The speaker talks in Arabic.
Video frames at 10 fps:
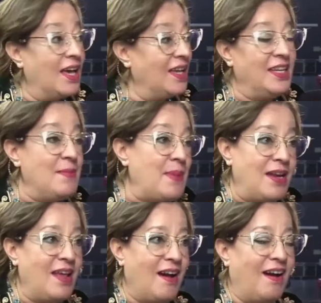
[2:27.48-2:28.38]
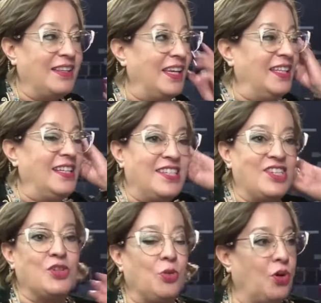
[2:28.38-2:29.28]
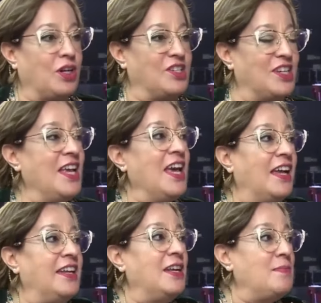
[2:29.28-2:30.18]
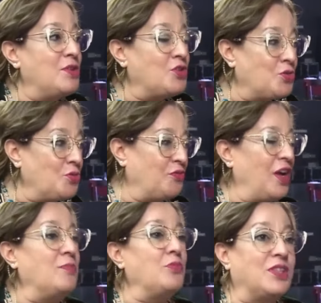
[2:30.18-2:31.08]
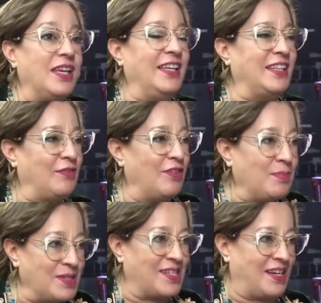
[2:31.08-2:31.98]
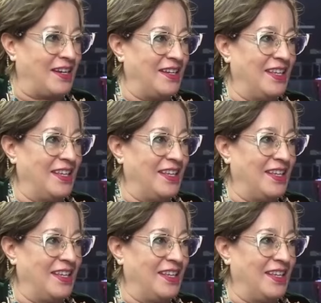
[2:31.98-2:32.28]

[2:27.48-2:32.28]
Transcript: لما لا يعني الجيش يخرج أنا لما نشوف المتحدة في مصر